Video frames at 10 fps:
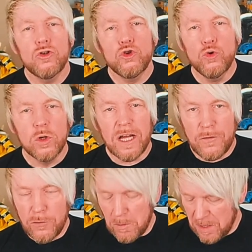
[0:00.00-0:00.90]
sucht
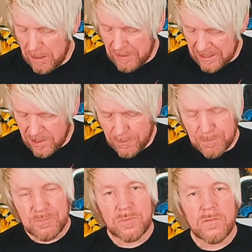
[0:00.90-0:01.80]
einfach mal im Netz.
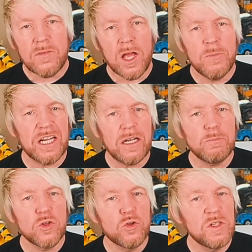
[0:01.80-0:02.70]
Aber dann
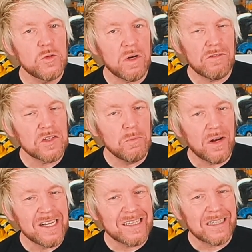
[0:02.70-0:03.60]
habt ihr zumindest mal, was den
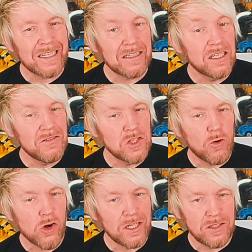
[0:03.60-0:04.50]
Preis angeht, eine gewisse
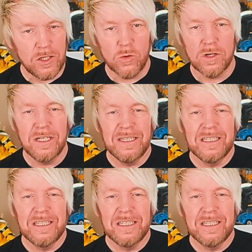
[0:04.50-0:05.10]
Orientierung.